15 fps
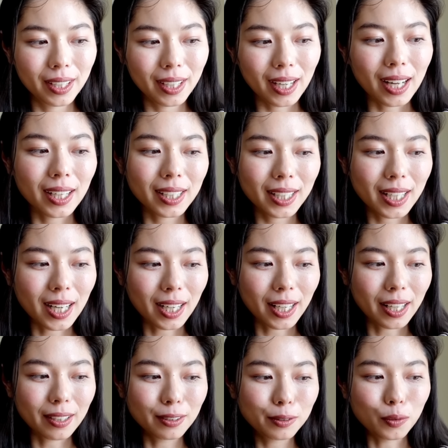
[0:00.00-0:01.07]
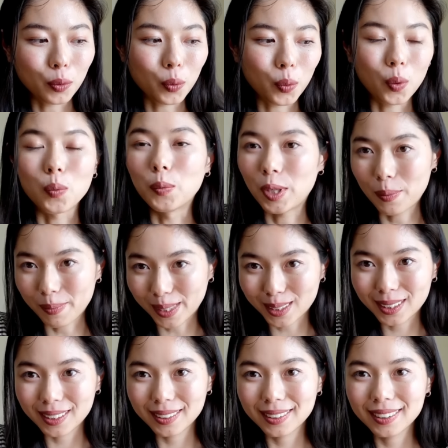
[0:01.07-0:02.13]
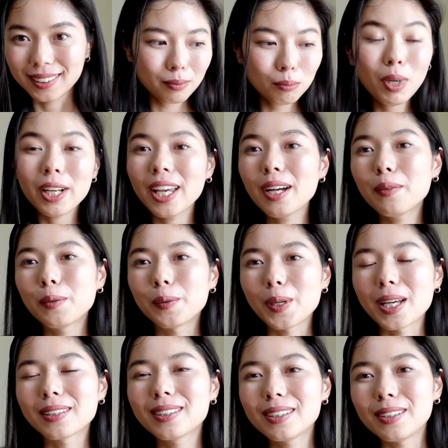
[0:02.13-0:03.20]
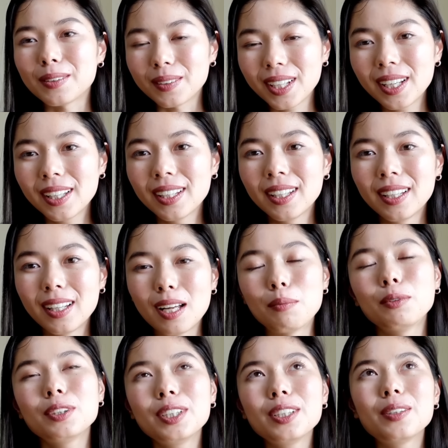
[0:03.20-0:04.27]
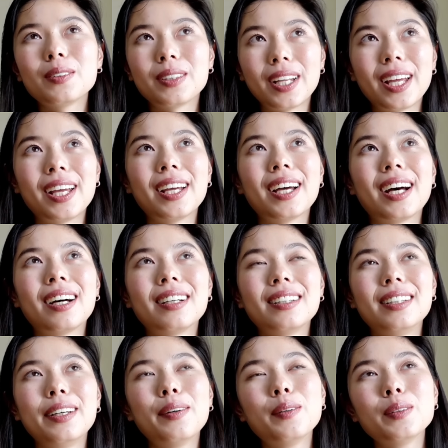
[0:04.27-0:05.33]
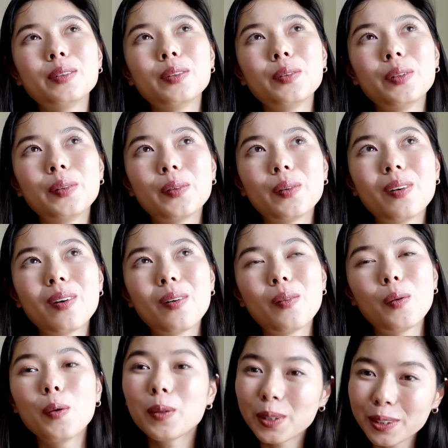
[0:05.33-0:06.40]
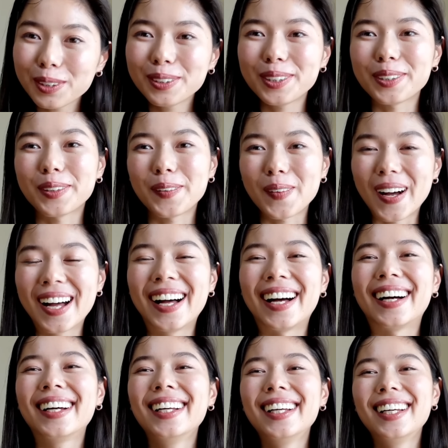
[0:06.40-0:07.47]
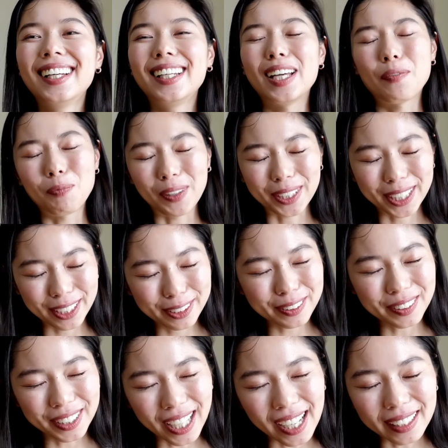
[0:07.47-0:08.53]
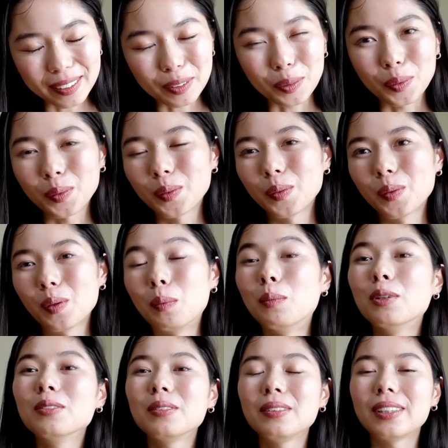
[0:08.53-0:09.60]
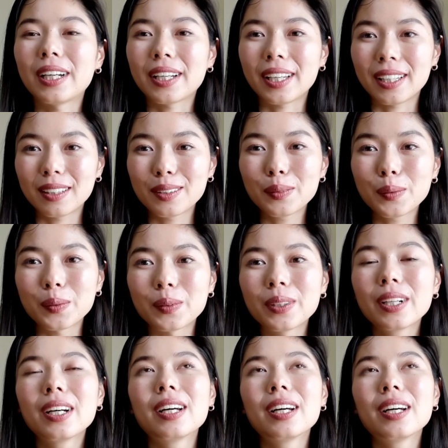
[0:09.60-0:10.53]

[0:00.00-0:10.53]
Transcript: 借りられると思います。結構安いよね。いや、もちろんね、日本のお給料はやっぱ低いなと思うんだけど、